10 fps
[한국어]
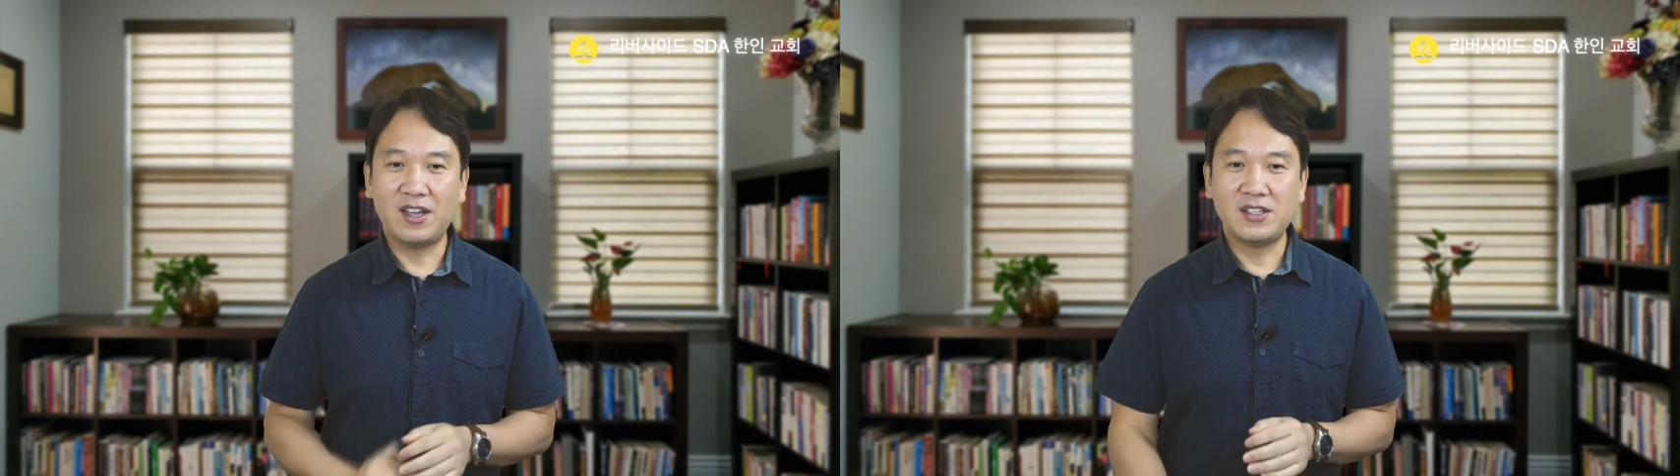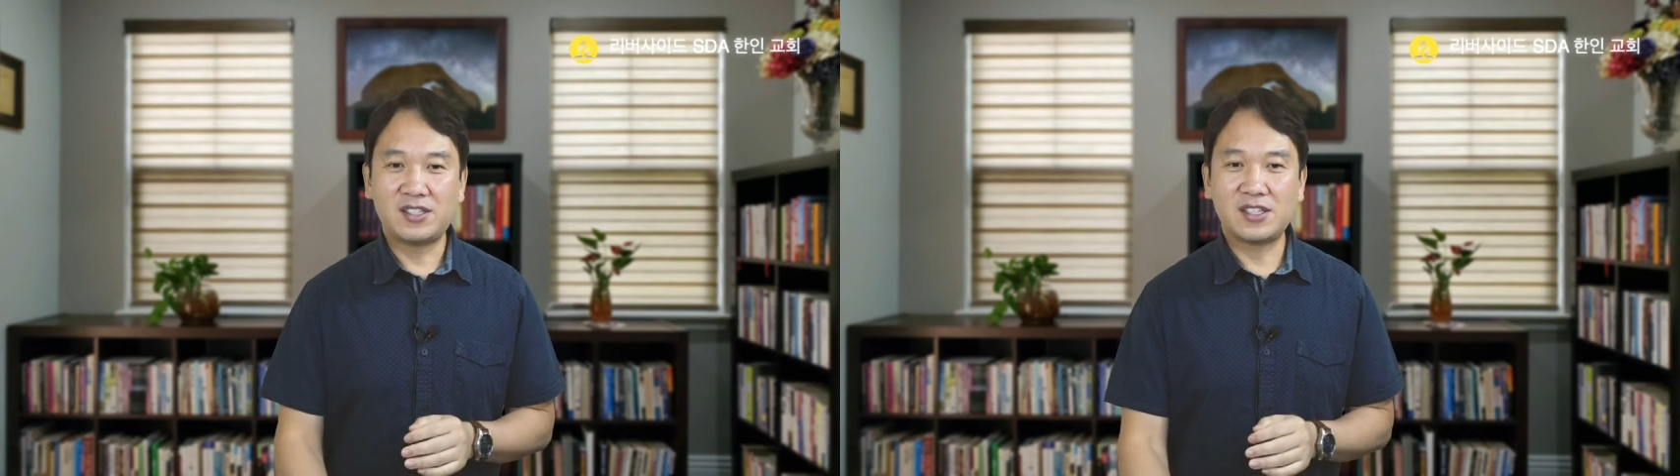
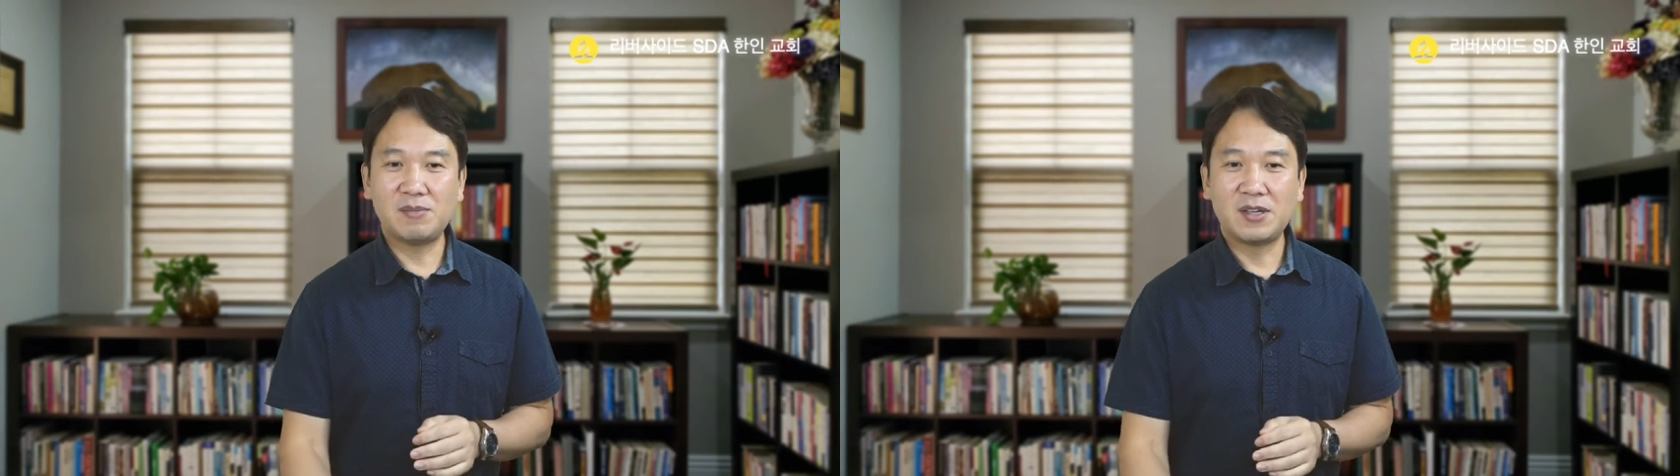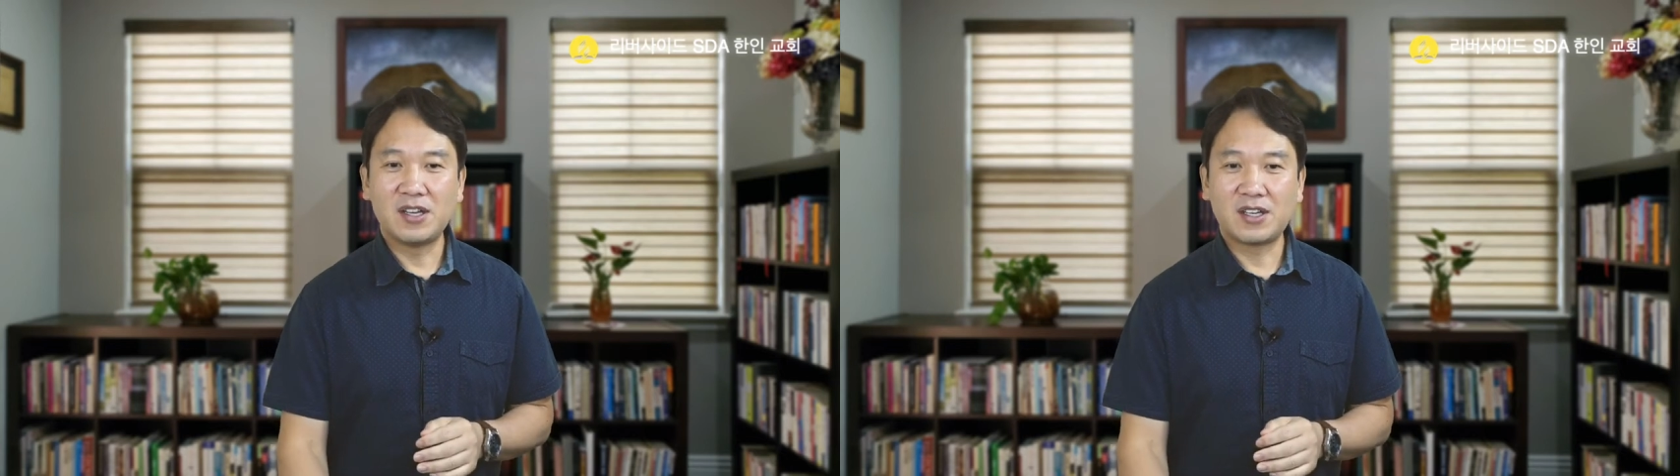
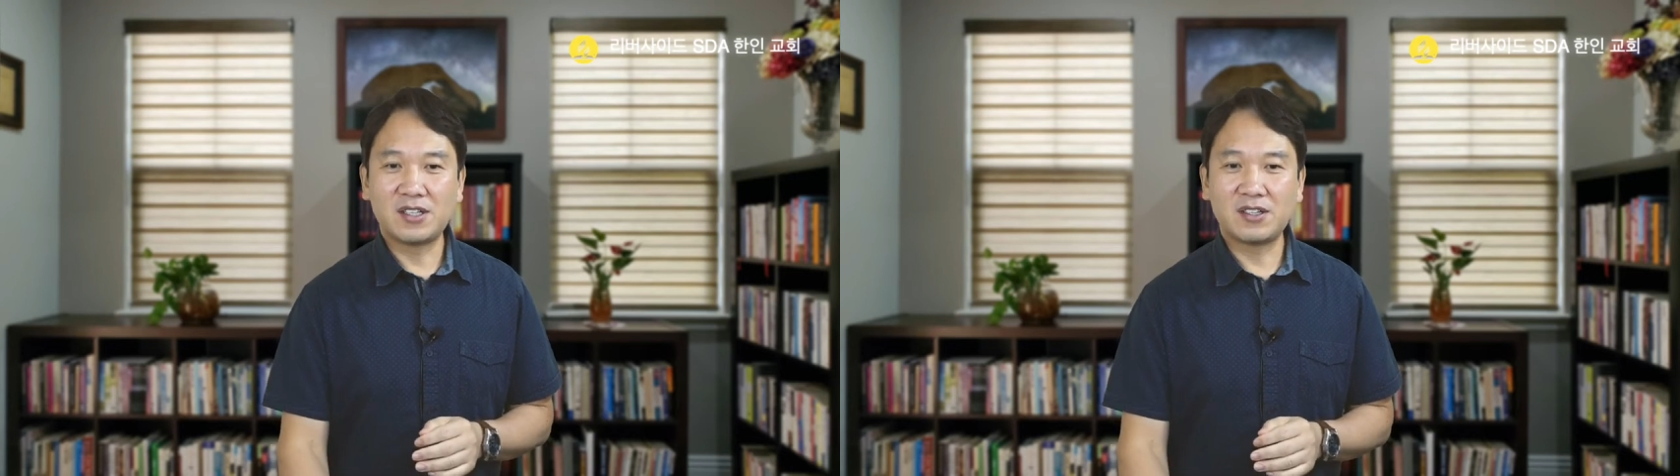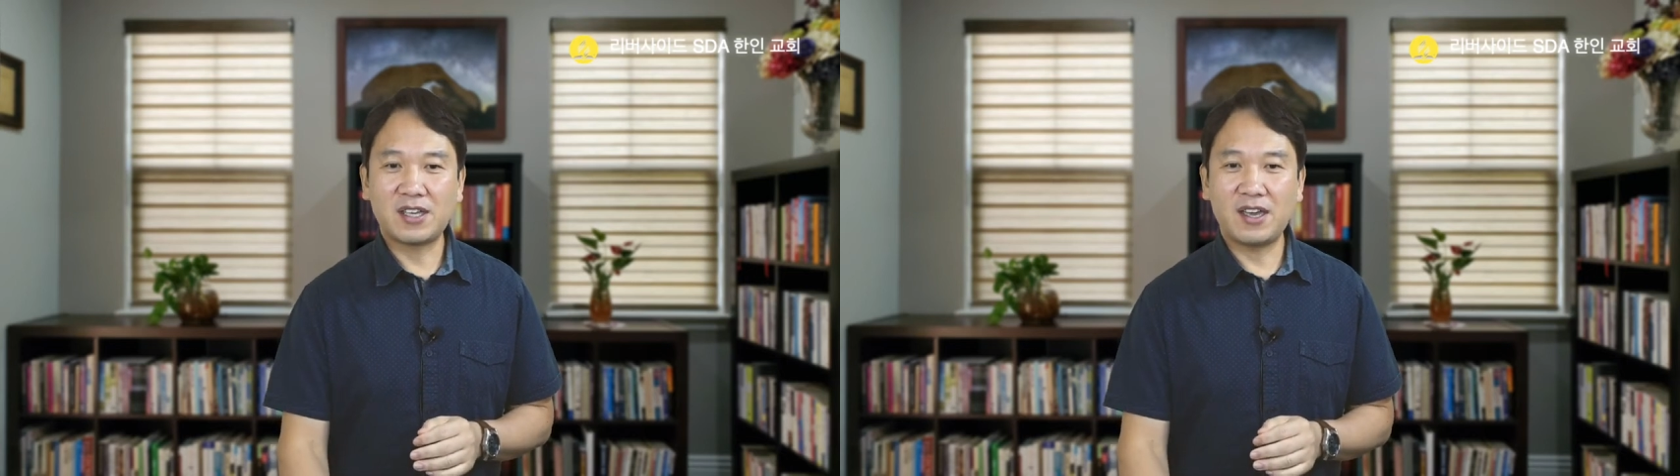지금
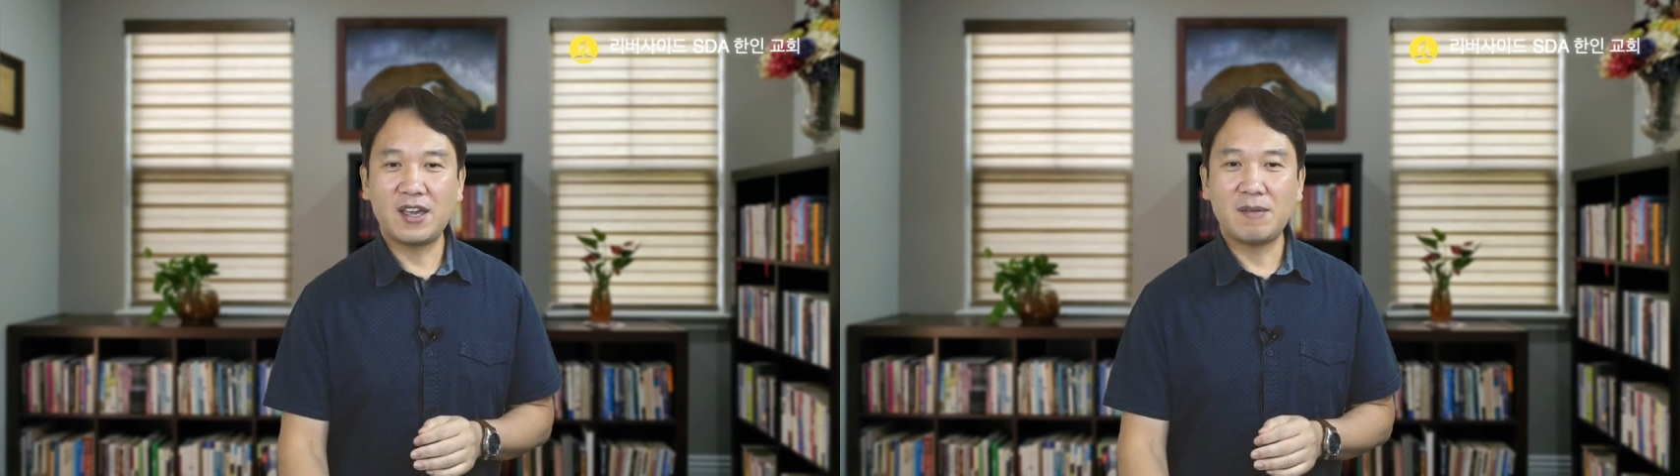그렇게